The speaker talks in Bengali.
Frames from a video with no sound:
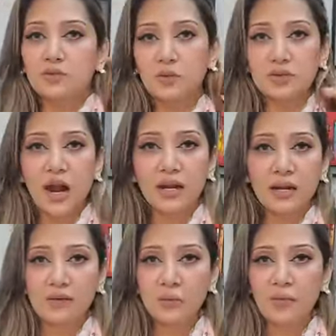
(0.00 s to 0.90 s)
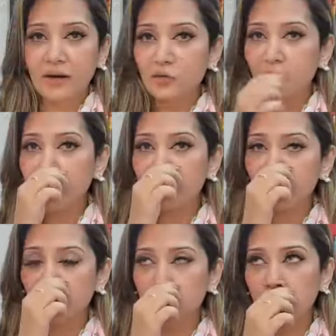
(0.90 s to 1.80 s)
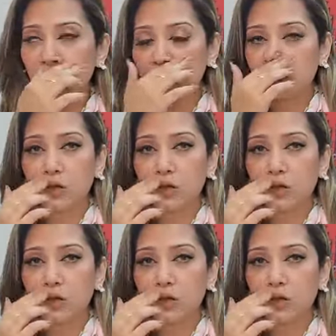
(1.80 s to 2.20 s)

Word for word: সো শাড়ি লাইভ আপু ব্যাক টু ব্যাক সন্ধ্যা থেকে